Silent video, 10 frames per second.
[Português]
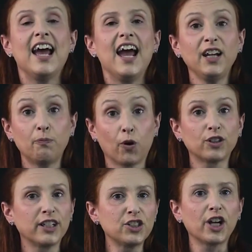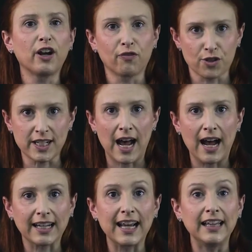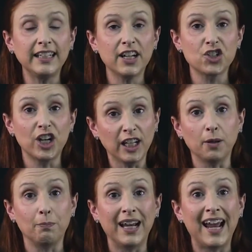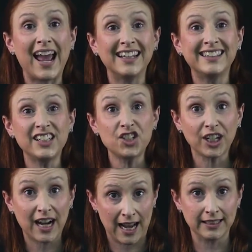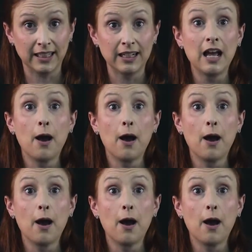É importante reforçar que a linha GNB é dedicada